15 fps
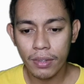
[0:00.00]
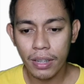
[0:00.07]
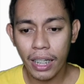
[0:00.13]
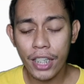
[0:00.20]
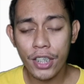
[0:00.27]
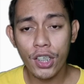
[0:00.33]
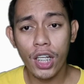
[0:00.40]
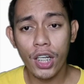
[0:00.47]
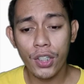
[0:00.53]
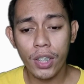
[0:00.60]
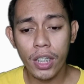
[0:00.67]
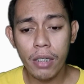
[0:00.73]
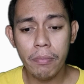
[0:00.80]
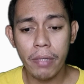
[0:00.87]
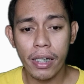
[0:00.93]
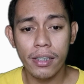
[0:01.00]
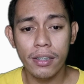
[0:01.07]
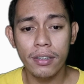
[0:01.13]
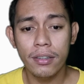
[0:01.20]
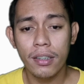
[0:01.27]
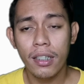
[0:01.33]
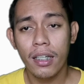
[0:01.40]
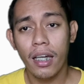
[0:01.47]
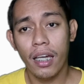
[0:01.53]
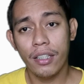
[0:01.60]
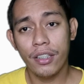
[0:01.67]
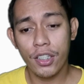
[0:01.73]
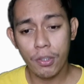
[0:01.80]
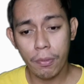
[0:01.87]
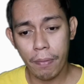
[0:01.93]
Lagay nyo lang yung email,
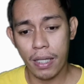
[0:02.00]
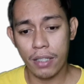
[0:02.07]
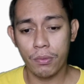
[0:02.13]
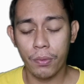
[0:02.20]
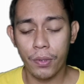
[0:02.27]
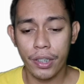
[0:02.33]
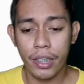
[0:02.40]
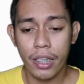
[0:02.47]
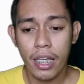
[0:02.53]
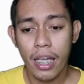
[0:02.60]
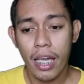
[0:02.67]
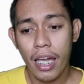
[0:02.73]
and then yung password.